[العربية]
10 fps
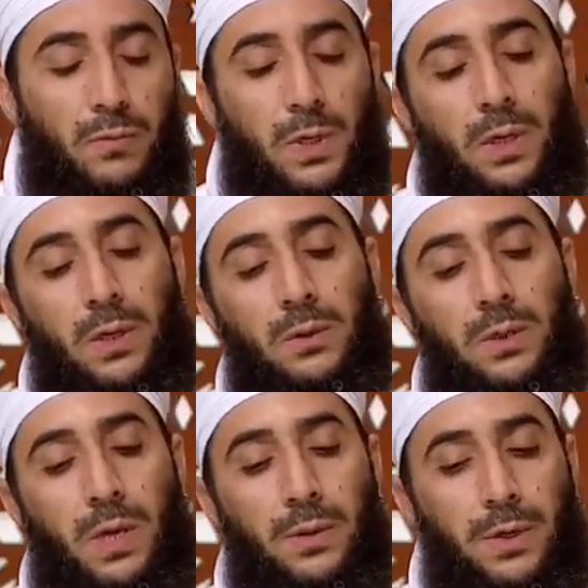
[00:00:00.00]

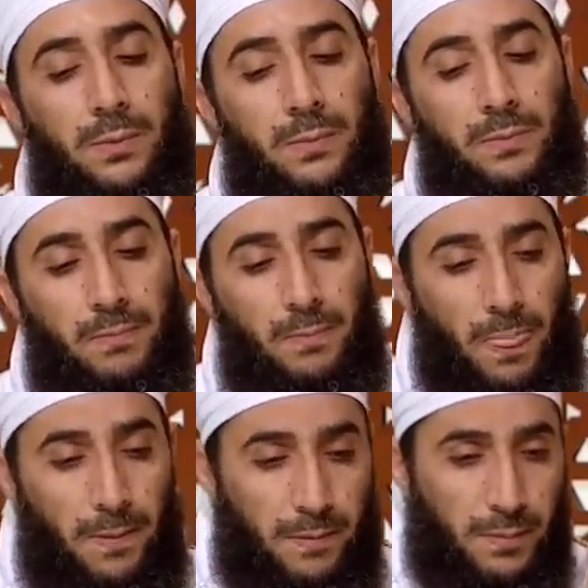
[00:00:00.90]
فلأضرب
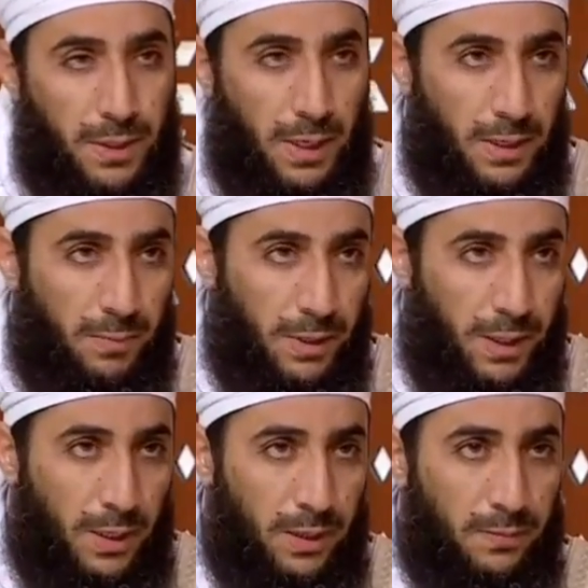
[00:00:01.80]
مثالا
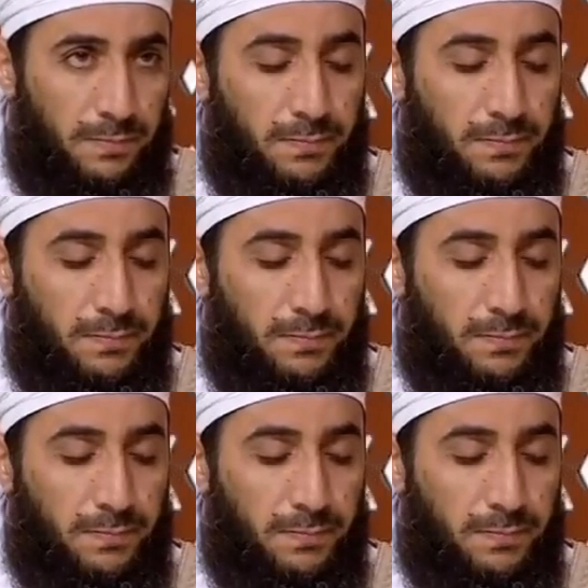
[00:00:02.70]
بذلك